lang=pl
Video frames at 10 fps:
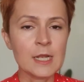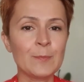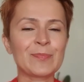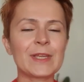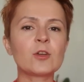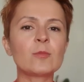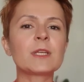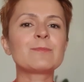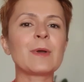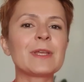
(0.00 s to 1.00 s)

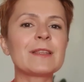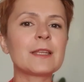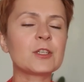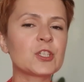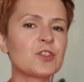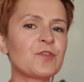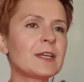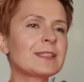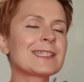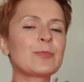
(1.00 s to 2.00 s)
Natomiast pamiętaj, że
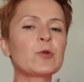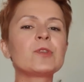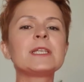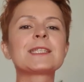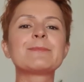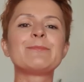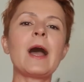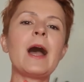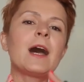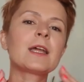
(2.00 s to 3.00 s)
świat spodni jest
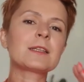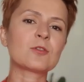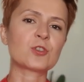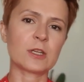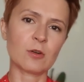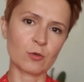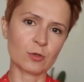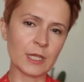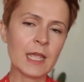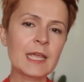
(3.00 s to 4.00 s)
bardzo
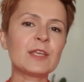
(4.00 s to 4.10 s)
szeroki